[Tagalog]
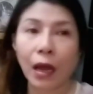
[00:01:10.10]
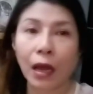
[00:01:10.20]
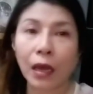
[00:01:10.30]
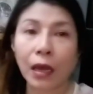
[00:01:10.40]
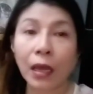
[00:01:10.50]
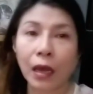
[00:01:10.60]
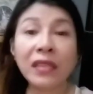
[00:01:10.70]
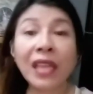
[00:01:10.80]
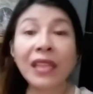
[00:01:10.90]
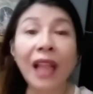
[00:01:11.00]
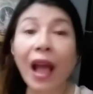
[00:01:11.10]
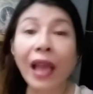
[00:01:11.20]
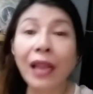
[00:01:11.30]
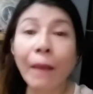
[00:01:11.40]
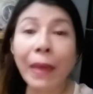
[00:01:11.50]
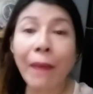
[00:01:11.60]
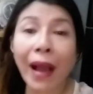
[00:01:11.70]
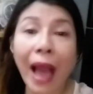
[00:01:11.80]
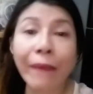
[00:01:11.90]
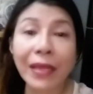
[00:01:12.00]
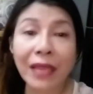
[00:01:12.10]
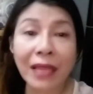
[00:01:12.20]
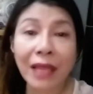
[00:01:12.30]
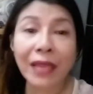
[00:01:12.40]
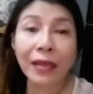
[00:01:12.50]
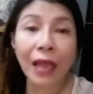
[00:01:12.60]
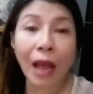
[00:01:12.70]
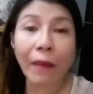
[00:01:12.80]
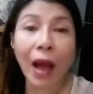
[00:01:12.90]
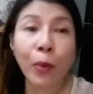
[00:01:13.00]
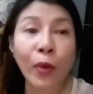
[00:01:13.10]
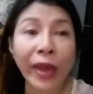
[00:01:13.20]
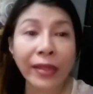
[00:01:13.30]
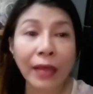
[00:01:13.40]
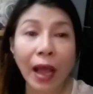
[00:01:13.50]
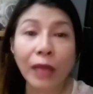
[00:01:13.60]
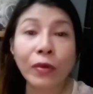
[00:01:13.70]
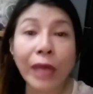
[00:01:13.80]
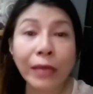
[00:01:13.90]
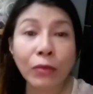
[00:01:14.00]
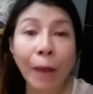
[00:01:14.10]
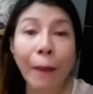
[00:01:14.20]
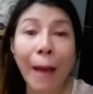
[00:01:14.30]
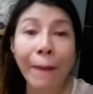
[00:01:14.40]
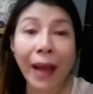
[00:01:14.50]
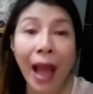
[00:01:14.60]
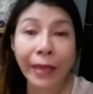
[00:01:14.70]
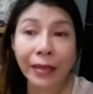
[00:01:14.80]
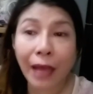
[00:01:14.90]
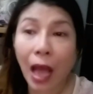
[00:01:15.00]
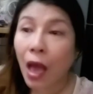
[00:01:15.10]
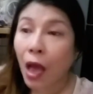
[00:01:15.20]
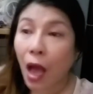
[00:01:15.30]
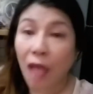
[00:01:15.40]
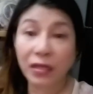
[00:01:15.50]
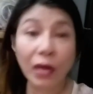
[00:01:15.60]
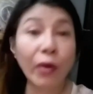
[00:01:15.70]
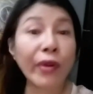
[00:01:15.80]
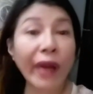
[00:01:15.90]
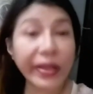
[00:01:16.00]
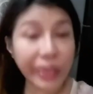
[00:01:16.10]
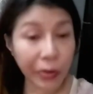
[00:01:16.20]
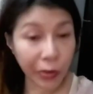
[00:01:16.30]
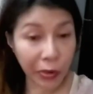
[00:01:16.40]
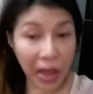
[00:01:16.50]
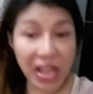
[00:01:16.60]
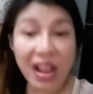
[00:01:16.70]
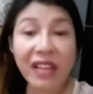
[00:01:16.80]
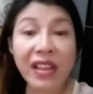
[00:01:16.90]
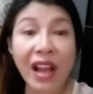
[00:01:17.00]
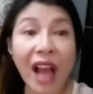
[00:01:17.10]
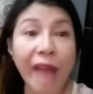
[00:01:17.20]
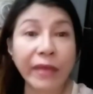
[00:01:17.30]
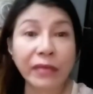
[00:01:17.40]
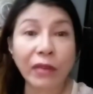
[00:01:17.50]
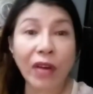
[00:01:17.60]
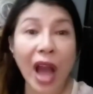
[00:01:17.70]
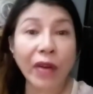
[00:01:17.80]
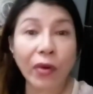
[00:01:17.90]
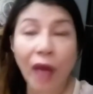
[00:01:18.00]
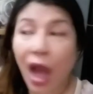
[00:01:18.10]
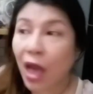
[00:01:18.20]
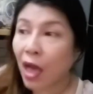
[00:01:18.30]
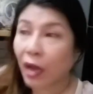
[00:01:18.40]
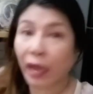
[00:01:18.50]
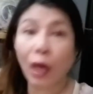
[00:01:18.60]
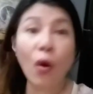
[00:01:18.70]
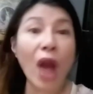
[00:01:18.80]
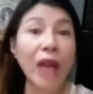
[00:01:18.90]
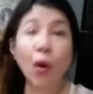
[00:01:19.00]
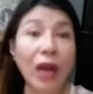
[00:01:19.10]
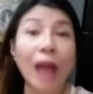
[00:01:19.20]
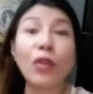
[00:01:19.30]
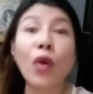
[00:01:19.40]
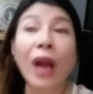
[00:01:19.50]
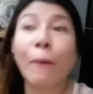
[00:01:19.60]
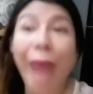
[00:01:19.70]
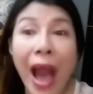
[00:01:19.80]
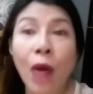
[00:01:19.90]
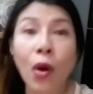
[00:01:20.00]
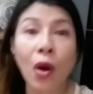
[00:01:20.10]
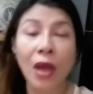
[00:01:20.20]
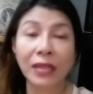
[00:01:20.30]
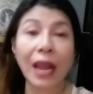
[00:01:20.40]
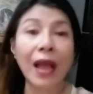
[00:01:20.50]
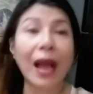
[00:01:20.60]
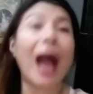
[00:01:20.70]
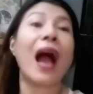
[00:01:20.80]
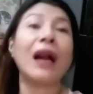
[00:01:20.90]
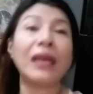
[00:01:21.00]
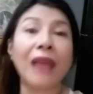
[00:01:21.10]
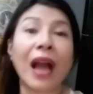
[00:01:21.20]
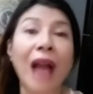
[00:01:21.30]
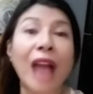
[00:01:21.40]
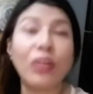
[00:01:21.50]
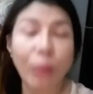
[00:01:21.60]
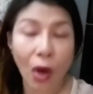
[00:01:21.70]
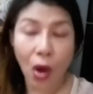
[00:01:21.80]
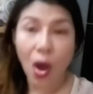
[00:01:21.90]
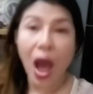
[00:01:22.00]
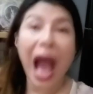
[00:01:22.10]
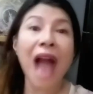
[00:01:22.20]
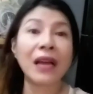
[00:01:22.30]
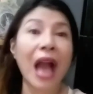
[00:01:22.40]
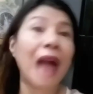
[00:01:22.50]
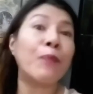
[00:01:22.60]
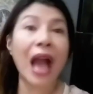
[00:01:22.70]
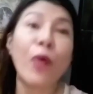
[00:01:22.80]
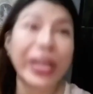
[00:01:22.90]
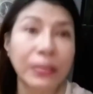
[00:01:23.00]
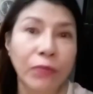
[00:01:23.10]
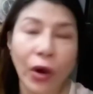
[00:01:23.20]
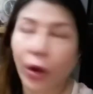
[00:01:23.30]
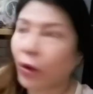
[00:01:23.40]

Hindi nila kailan may magamit yan sa kanilang mga puwet na katulad mo nagpapagamit ka. Ah, siguro nga, siguro nga, yan ang ginagamit mo, gago ka. Kaya kung ano gano kabaho talaga ang, ang ano mo, ang, ang puwet mo,